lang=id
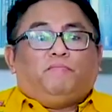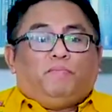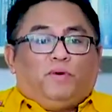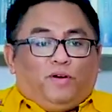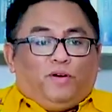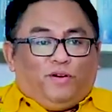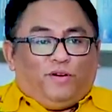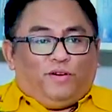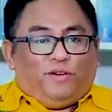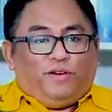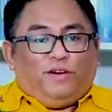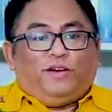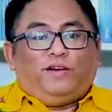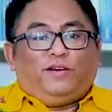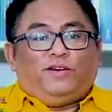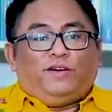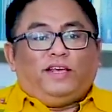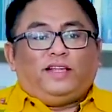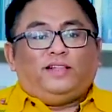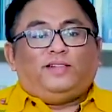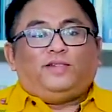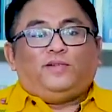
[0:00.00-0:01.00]

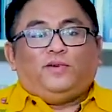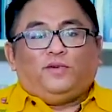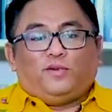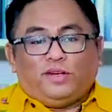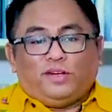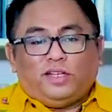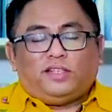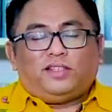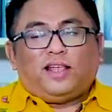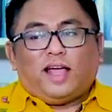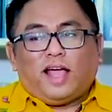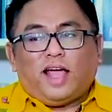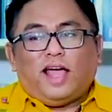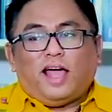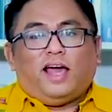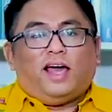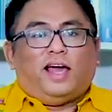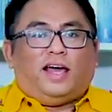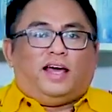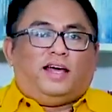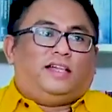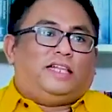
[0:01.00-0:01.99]
pohon itu di
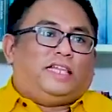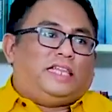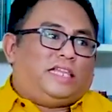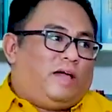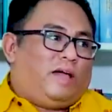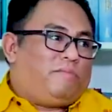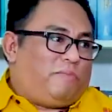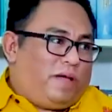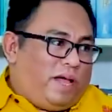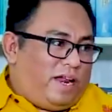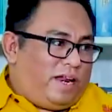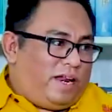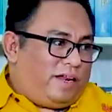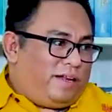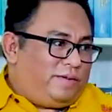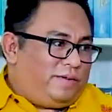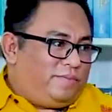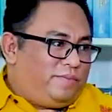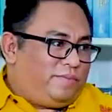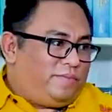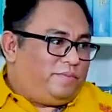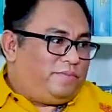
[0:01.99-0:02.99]
tengah taman,
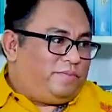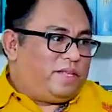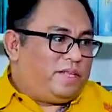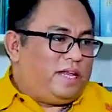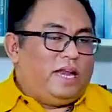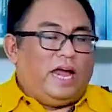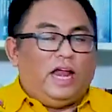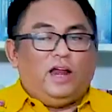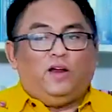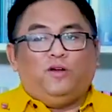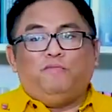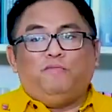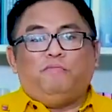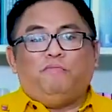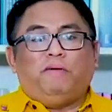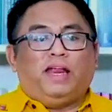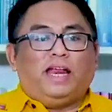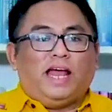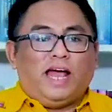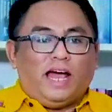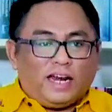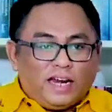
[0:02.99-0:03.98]
lalu
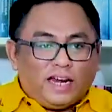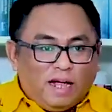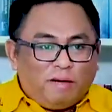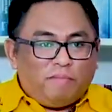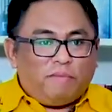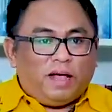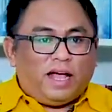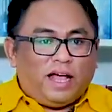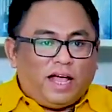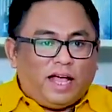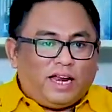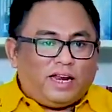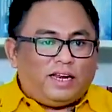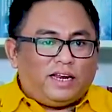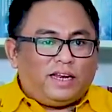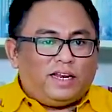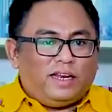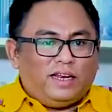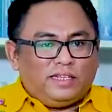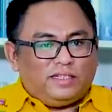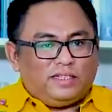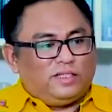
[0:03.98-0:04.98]
melarang
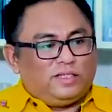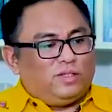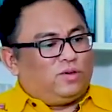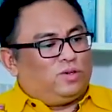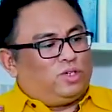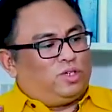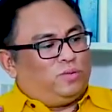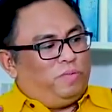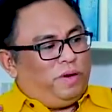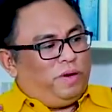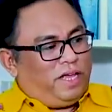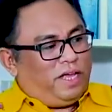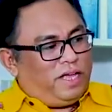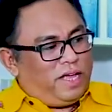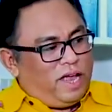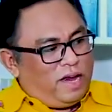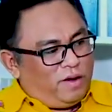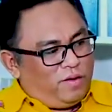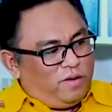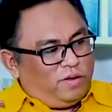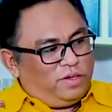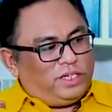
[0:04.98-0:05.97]
makan, terus
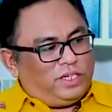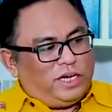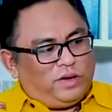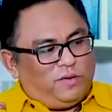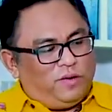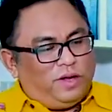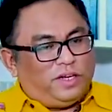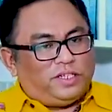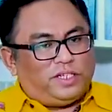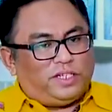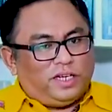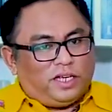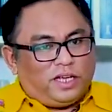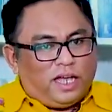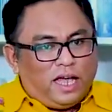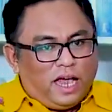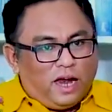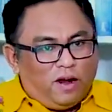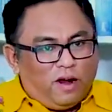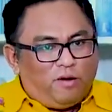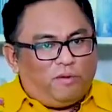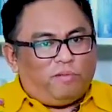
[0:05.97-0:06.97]
berikan konsekuensi
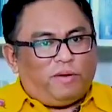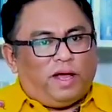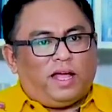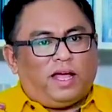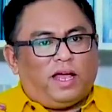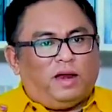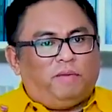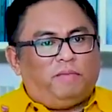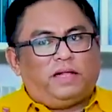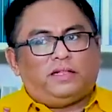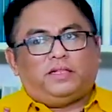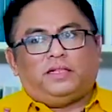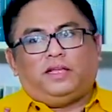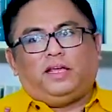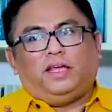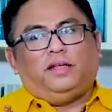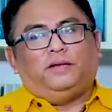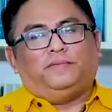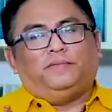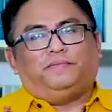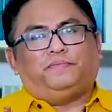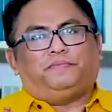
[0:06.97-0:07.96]
kalau makan
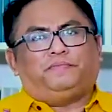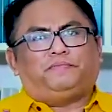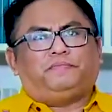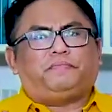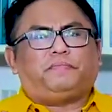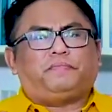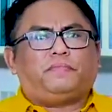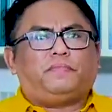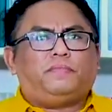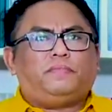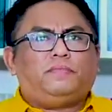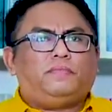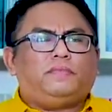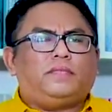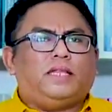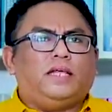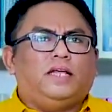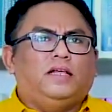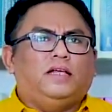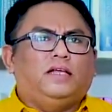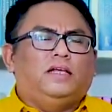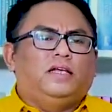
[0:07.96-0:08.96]
mati.
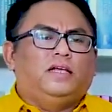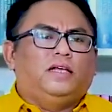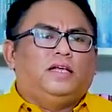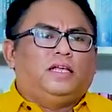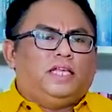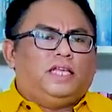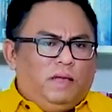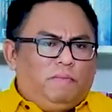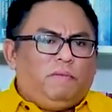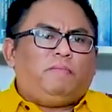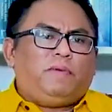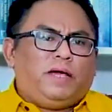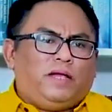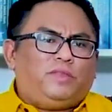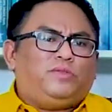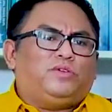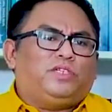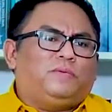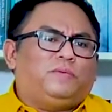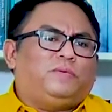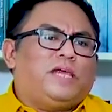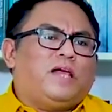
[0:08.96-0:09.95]
Ya memang
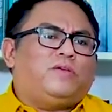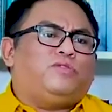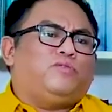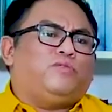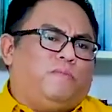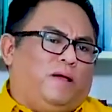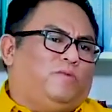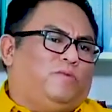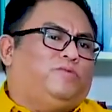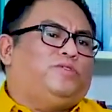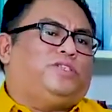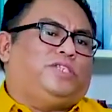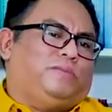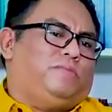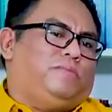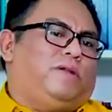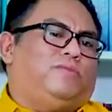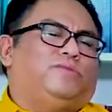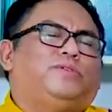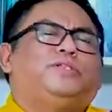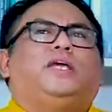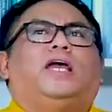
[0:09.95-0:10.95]
itu sebenarnya untuk menguji
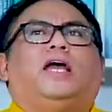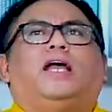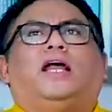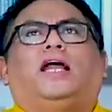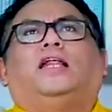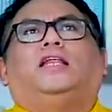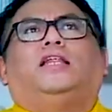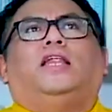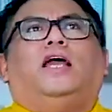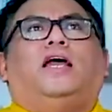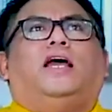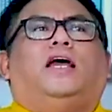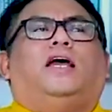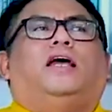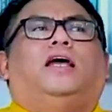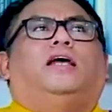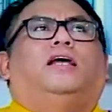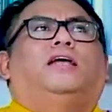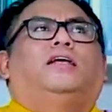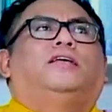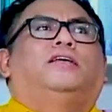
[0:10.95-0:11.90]
manusia, karena